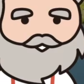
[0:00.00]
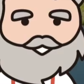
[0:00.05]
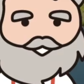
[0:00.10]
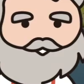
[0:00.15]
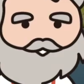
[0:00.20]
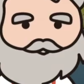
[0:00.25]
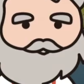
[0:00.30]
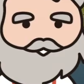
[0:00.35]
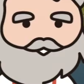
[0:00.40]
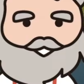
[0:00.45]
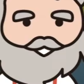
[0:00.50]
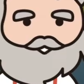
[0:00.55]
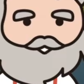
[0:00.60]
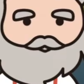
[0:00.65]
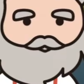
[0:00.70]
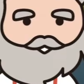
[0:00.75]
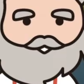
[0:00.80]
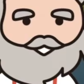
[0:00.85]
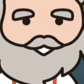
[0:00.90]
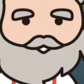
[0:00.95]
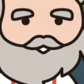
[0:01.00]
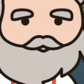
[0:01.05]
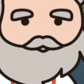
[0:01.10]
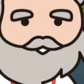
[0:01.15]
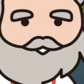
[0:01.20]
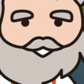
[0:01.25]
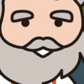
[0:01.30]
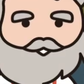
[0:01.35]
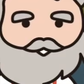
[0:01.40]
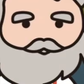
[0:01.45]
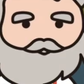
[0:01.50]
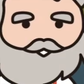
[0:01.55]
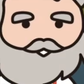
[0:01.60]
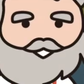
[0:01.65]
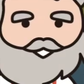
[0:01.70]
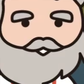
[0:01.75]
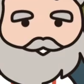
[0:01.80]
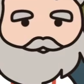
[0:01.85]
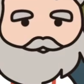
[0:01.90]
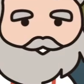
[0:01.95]
活動を支援するよう
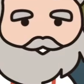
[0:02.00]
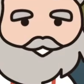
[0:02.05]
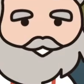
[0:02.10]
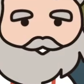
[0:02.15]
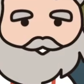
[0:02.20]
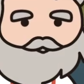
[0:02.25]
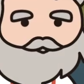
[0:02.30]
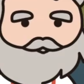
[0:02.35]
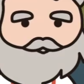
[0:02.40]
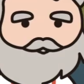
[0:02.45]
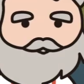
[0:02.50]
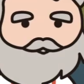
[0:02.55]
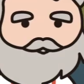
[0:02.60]
になりました